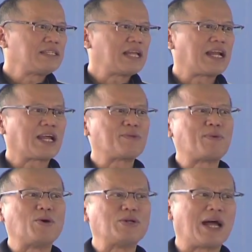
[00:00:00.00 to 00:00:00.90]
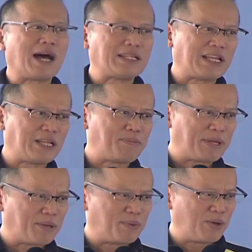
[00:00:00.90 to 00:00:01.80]
Target po ng ating
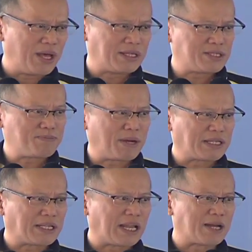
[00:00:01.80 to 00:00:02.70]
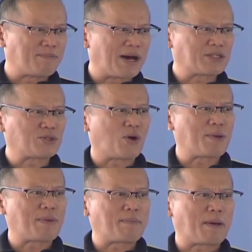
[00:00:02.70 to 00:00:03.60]
DPWH pagdating ng Marso
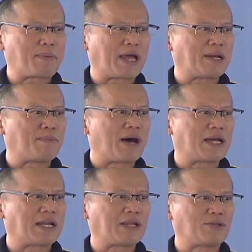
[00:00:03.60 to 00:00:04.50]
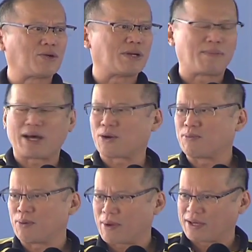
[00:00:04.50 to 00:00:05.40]
ay mapapakinabangan na ito ng mga
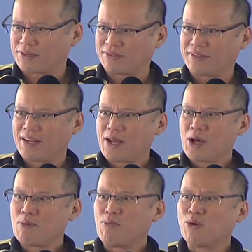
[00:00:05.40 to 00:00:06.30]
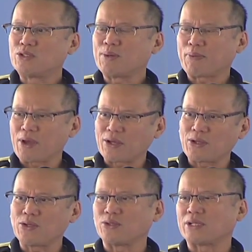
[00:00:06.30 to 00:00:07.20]
Romblomano. Bukod sa proyekto
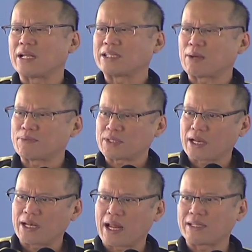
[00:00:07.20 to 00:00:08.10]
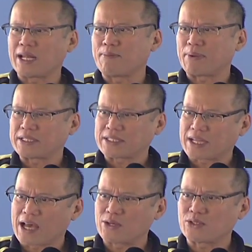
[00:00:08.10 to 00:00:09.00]
ito, tinatapos na rin natin ang
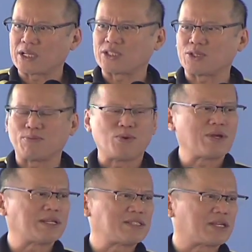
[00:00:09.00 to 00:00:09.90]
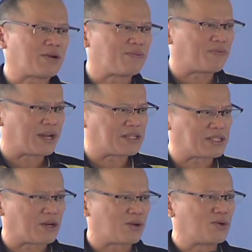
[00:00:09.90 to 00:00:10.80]
pagsasayos ng Sibuyan
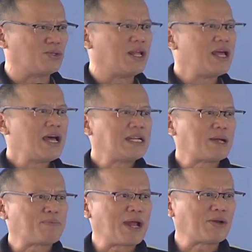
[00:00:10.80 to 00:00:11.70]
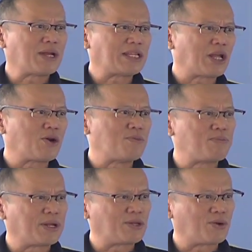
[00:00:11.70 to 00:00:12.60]
Circumferential Road na plano nating
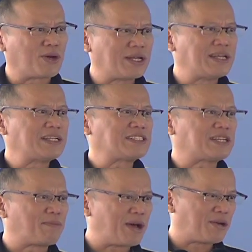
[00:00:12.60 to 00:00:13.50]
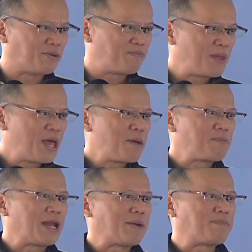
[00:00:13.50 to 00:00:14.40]
kumpletuhin sa Mayo.
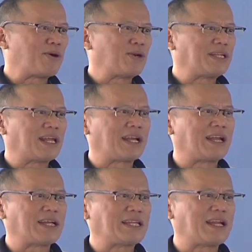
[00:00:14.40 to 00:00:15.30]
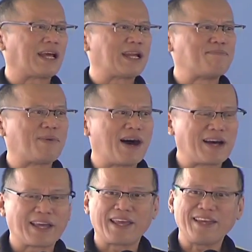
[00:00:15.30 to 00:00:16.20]
Pinapaunlad na rin natin ang ilang
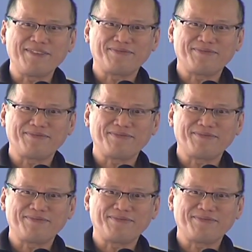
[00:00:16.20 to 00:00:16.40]
bahagi